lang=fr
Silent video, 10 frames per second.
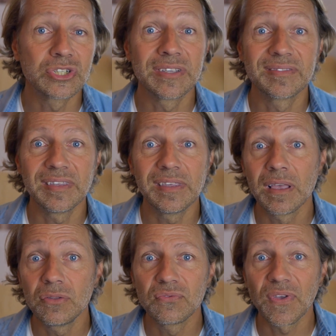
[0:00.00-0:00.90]
J'ai essayé
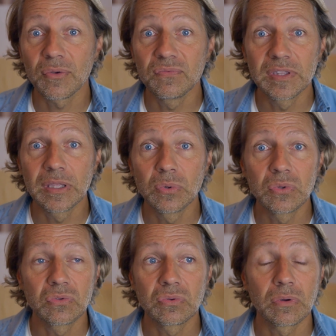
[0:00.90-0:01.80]
hein, de faire une vidéo
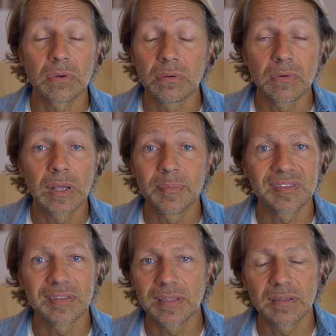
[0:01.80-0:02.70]
sur euh, voilà, mais
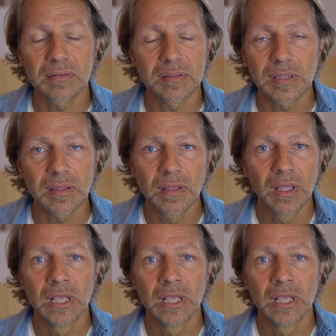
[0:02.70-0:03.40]
c'était c'était.